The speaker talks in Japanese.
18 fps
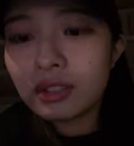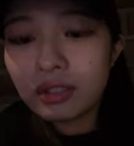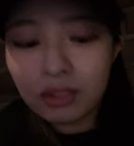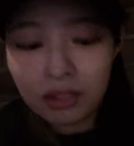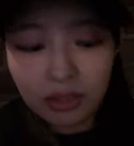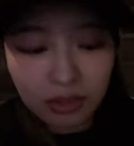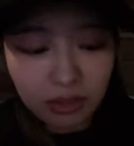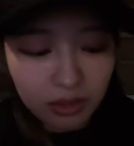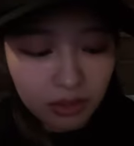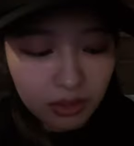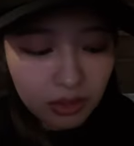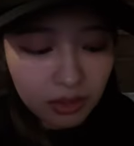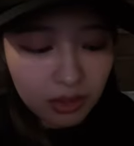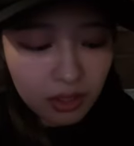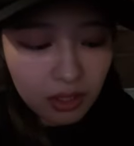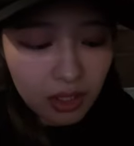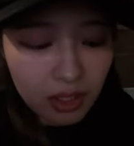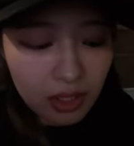1
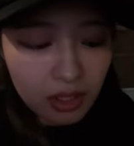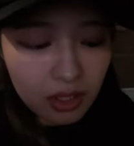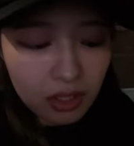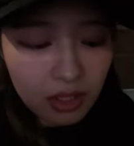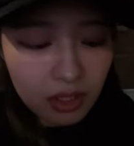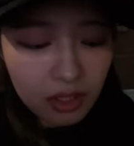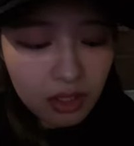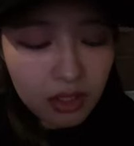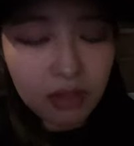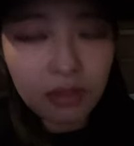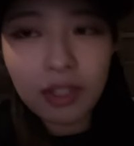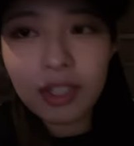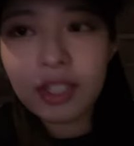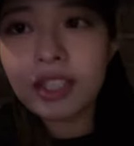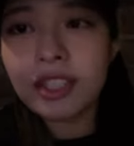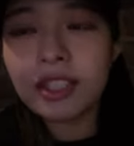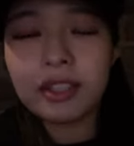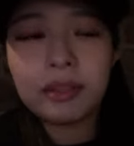0ンチは
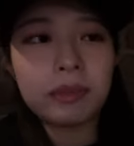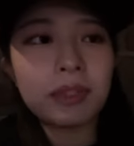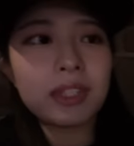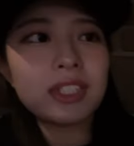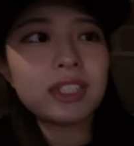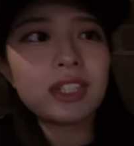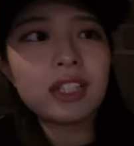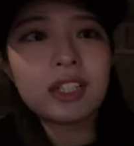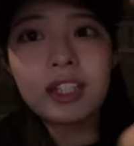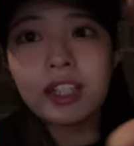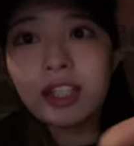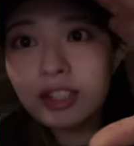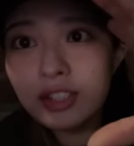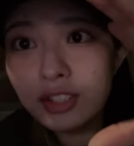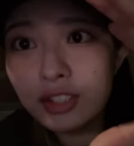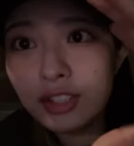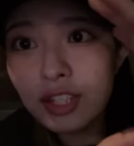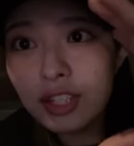切りましたね
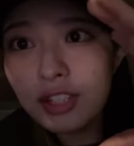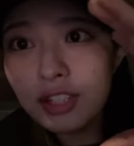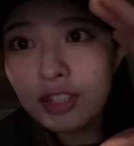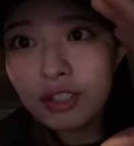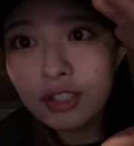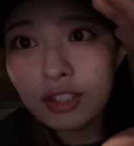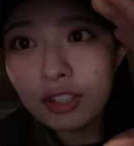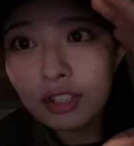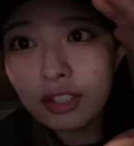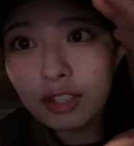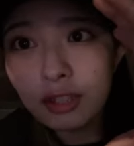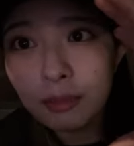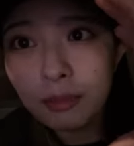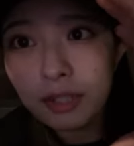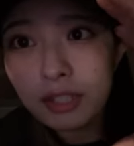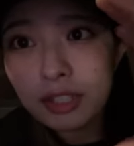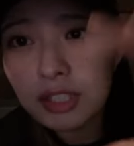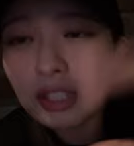1 0ンチは切り
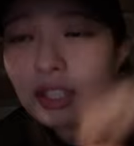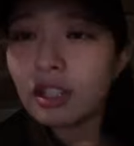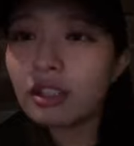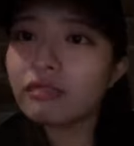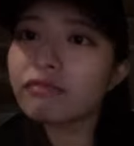ました